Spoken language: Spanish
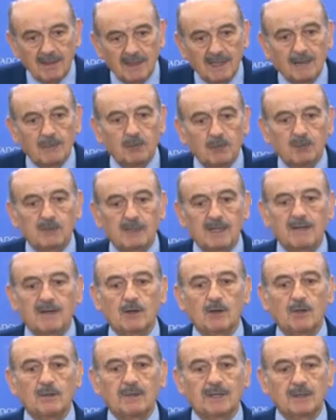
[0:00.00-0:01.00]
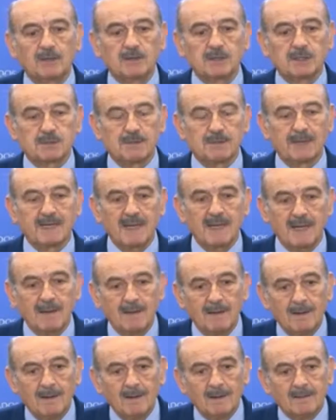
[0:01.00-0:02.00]
la voluntad del Gobierno de España
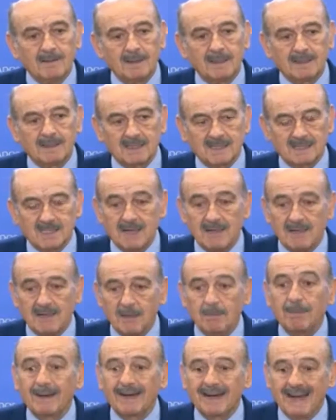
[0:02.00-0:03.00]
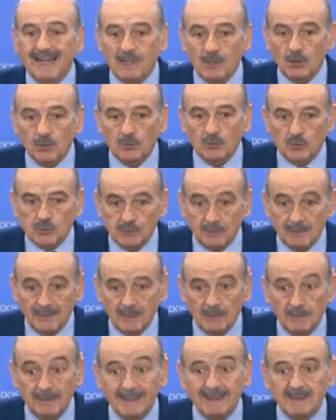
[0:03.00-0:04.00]
de trasladar para el año
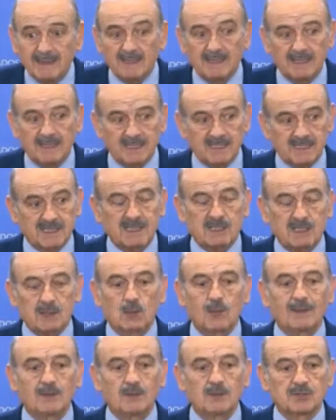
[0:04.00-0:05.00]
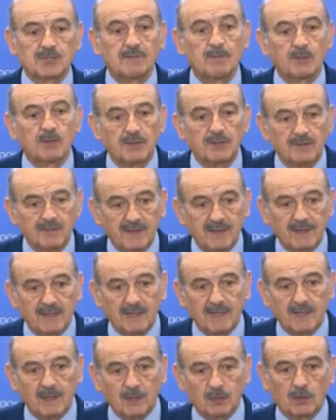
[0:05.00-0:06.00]
2023, que es cuando se
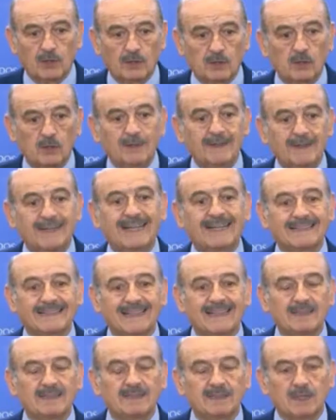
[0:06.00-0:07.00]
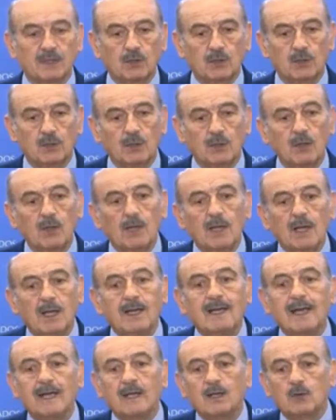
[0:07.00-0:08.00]
modifica el corredor del Atlántico,
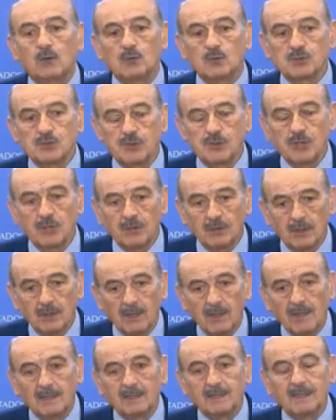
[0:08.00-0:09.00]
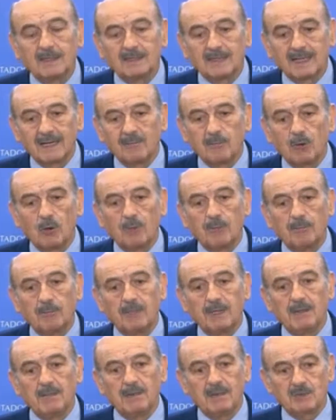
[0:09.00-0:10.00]
la inclusión del tramo
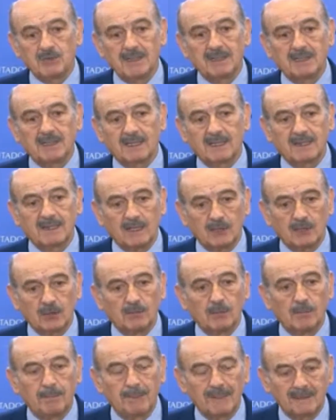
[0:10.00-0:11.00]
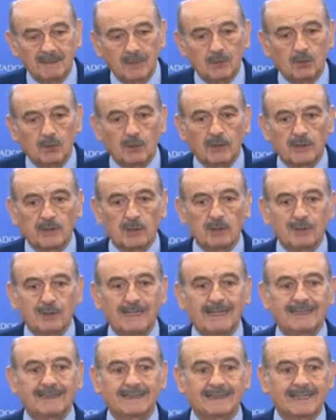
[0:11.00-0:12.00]
Bilbao-Santander como parte del corredor
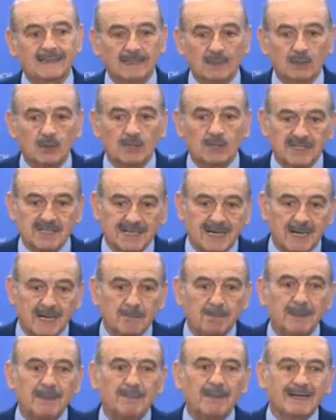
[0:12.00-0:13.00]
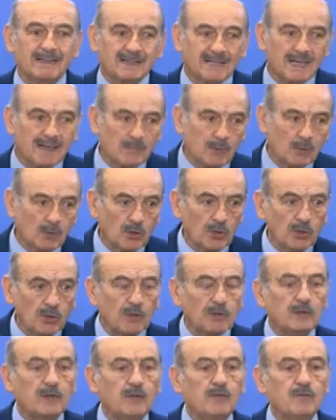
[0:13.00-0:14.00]
del Atlántico, que será el primer tramo
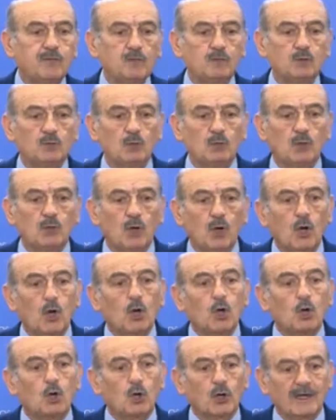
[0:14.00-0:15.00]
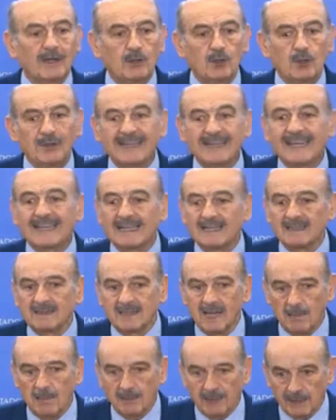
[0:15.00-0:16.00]
de un futuro corredor del
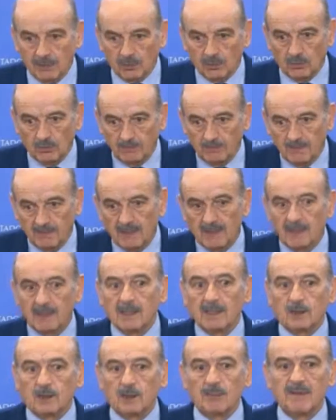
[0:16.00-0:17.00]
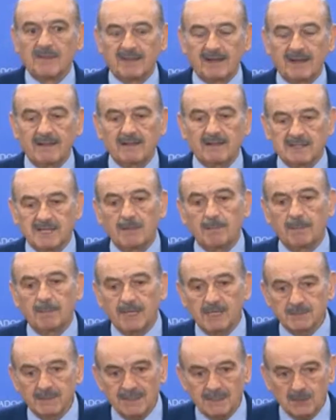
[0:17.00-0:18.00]
Cantábrico. Comenzará desde el
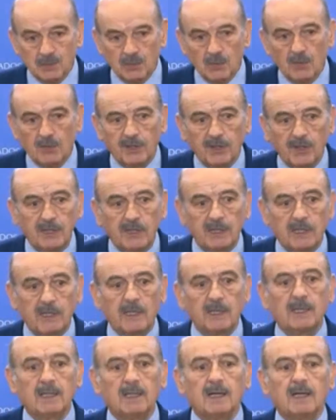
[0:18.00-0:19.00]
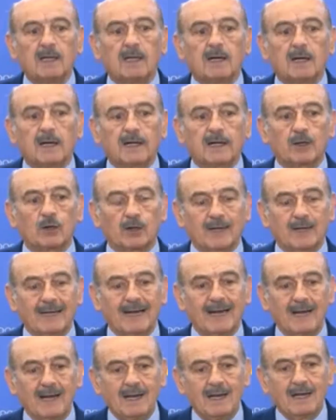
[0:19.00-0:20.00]
País Vasco y
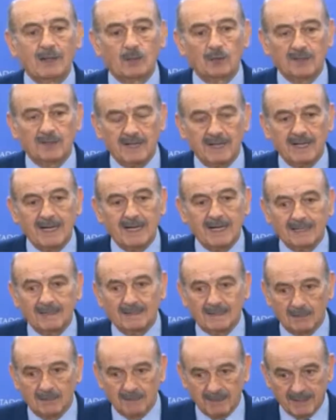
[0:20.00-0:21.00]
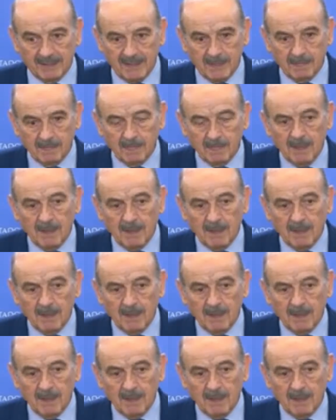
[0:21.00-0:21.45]
recorrerá la cordillera Cantábrica.